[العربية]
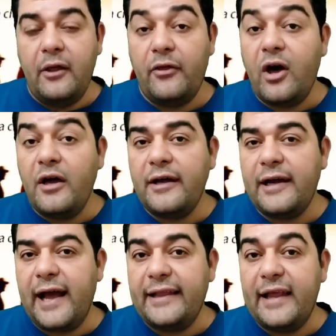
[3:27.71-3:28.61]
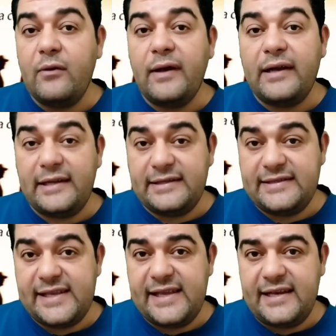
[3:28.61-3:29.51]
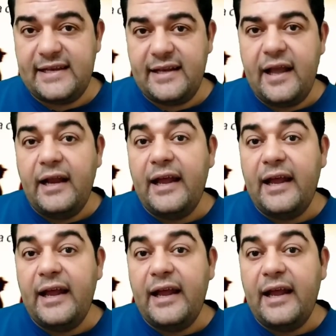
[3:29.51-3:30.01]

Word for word: ظاهر العداوة للإنسان